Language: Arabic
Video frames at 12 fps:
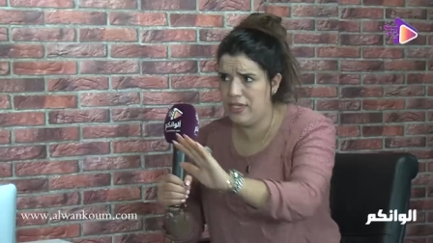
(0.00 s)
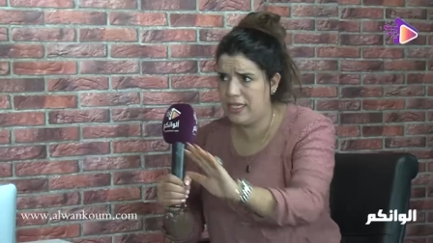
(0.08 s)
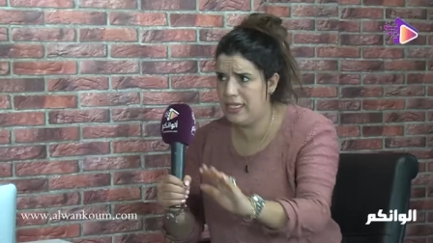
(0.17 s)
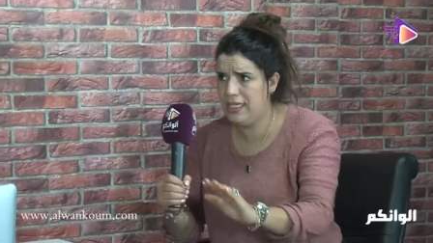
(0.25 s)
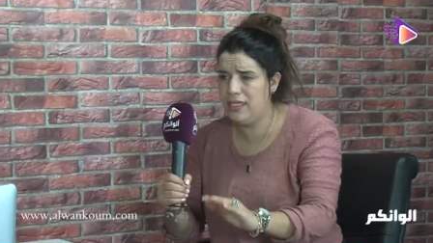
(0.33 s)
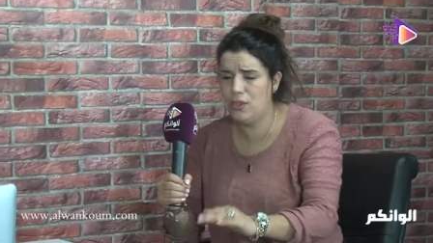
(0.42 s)
لك
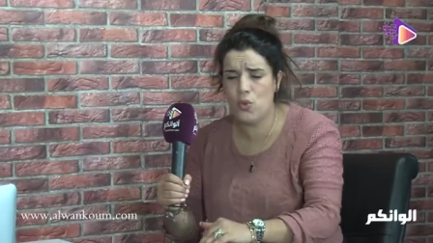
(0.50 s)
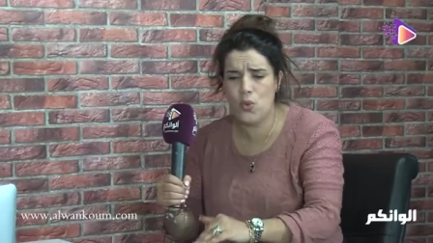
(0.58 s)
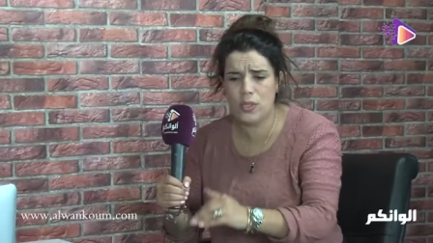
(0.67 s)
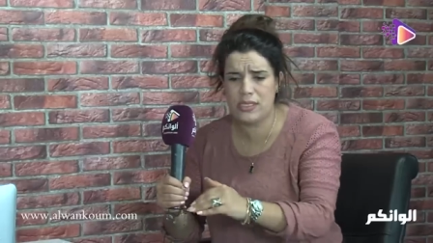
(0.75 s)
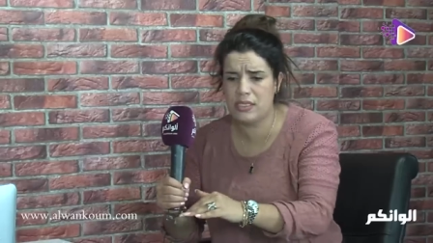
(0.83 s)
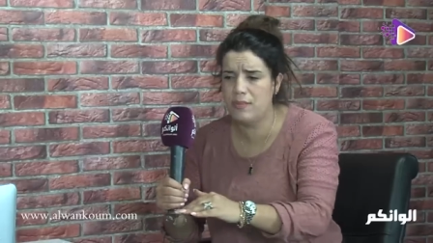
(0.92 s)
عليه
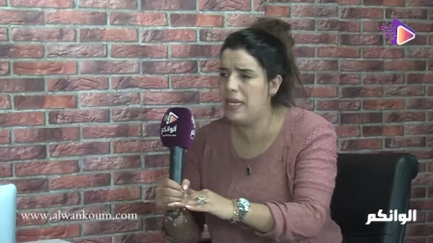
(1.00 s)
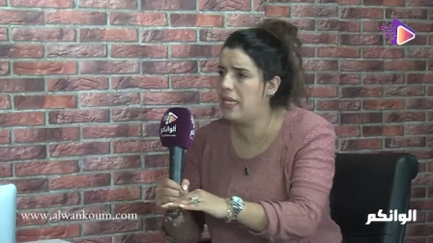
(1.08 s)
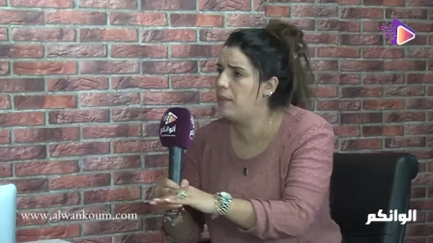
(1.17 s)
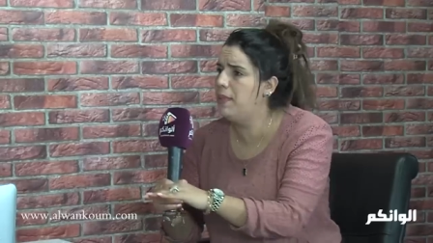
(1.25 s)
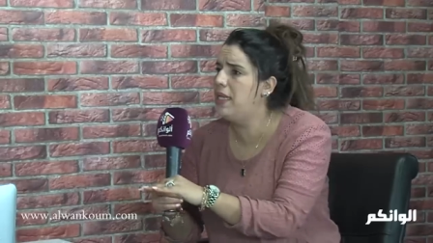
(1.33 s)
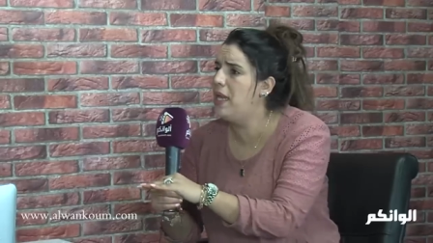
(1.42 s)
اقسم لك
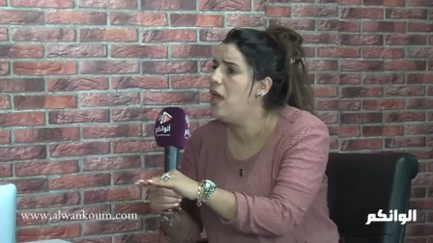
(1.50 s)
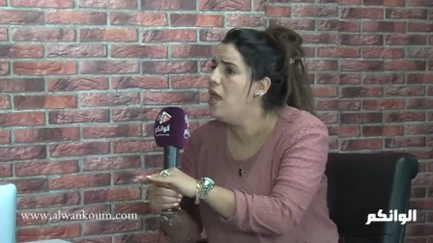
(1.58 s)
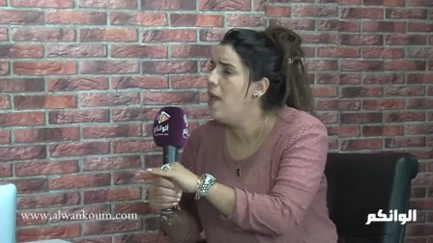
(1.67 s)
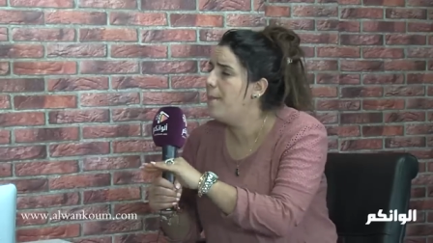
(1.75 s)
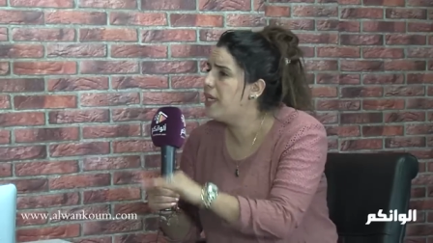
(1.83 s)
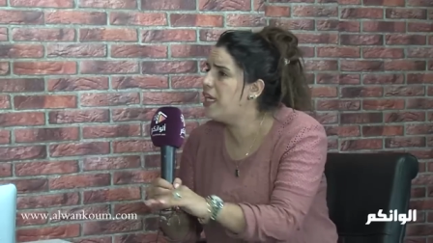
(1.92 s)
بالله
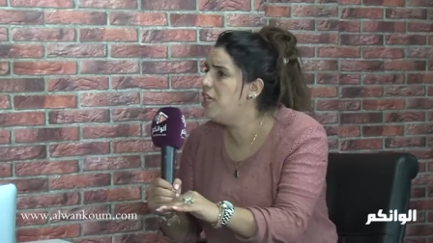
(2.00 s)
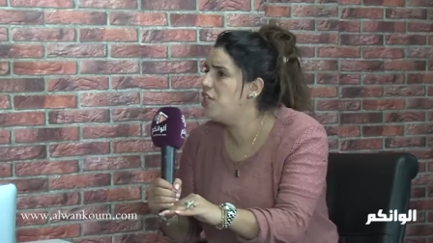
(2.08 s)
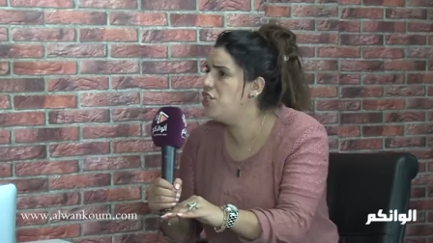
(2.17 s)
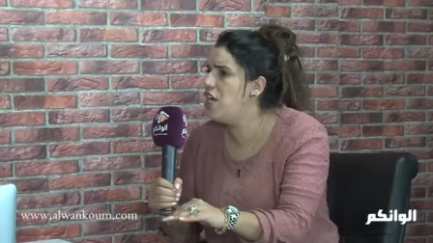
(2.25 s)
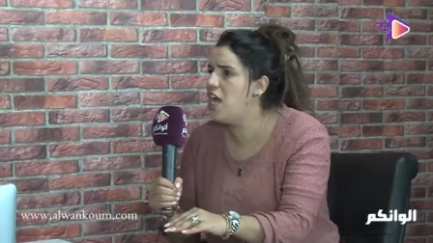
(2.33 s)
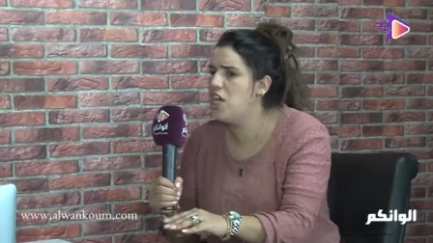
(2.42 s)
ما كاينه
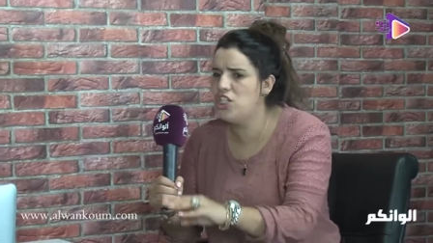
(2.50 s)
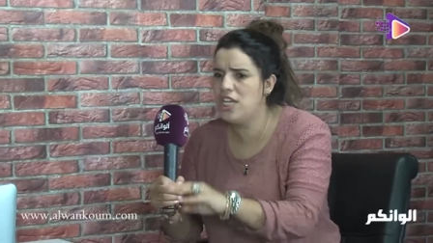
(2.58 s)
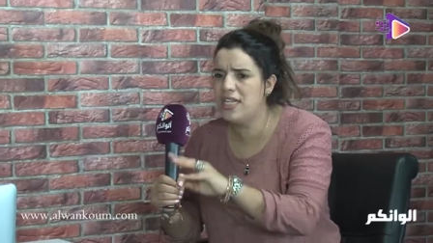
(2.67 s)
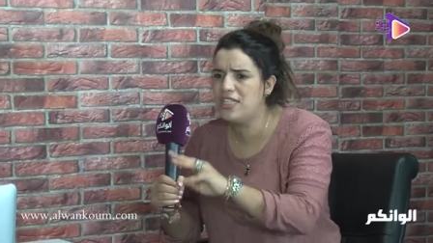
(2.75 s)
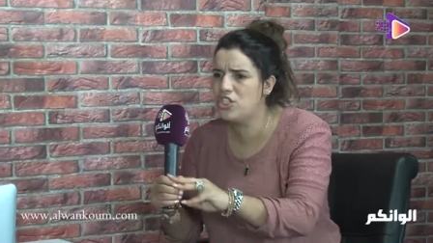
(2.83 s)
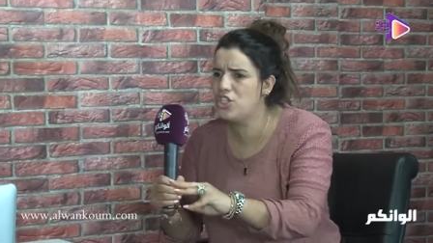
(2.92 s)
شي حاجه
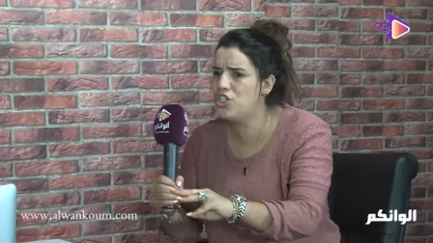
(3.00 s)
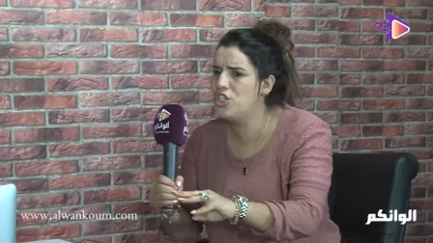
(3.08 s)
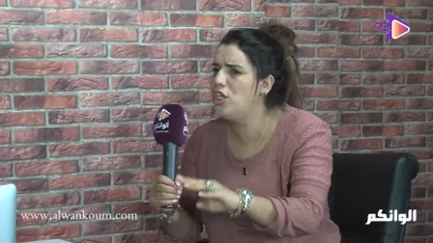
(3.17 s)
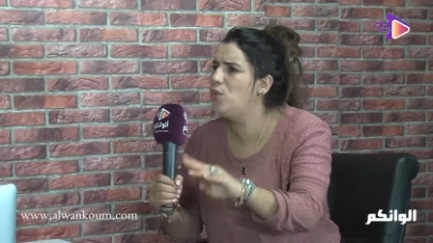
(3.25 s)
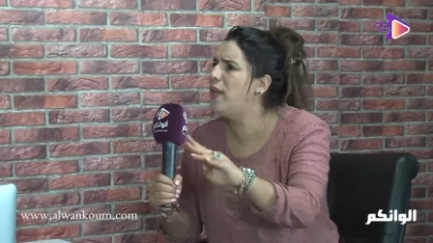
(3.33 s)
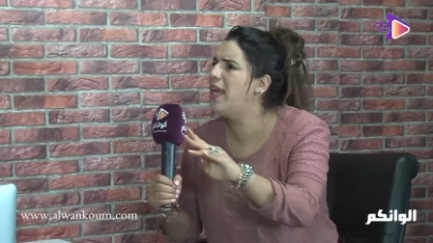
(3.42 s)
لا
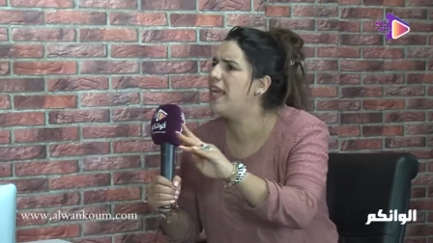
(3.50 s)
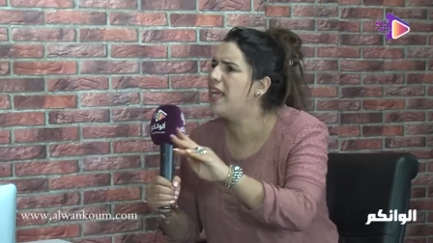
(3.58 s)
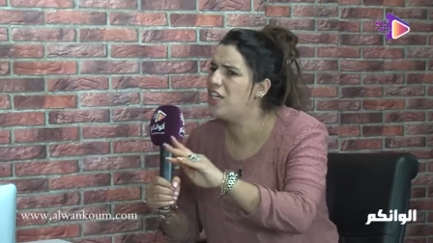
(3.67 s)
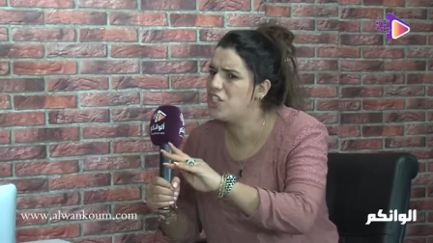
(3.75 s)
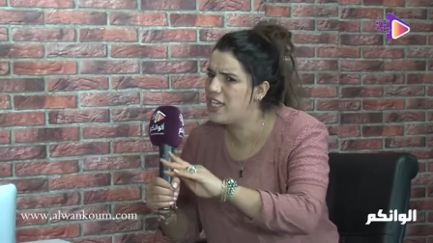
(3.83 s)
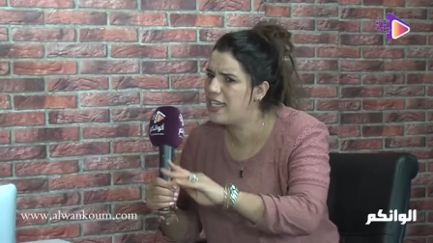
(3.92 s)
تسجيل ولا
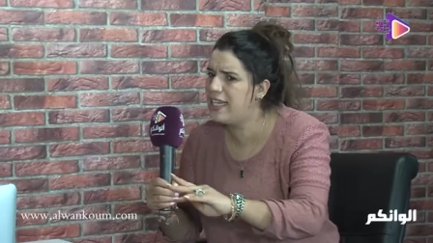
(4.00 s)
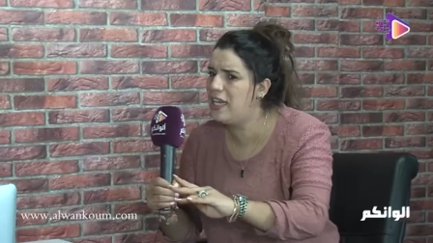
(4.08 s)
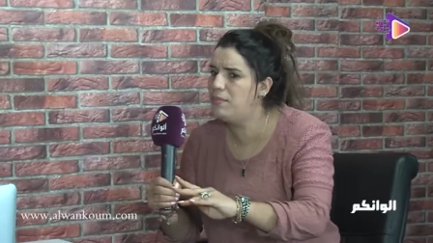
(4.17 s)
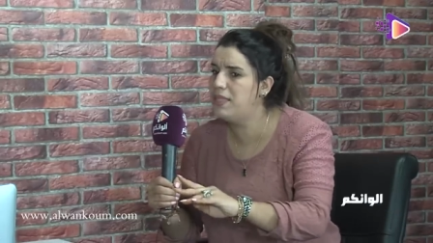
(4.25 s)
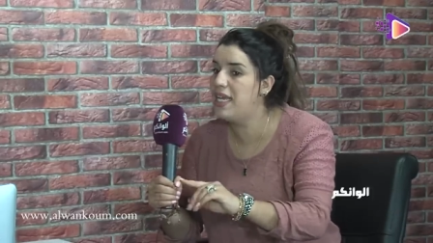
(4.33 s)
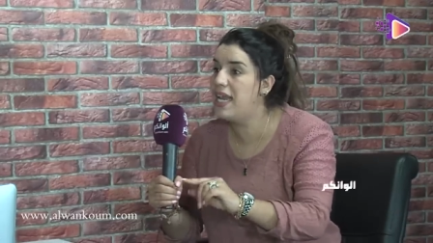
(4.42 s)
خرجت
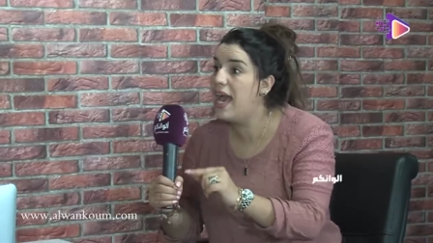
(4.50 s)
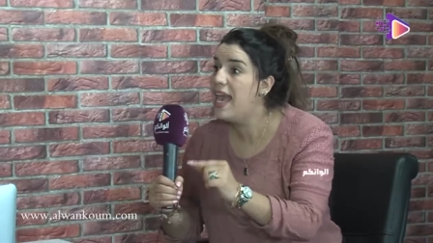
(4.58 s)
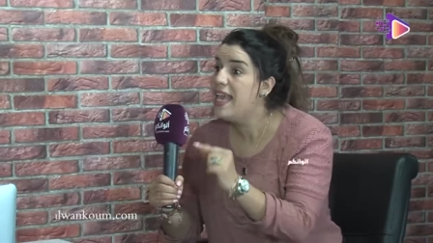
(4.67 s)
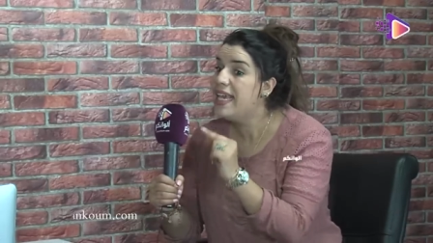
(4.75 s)
الكلام ديالها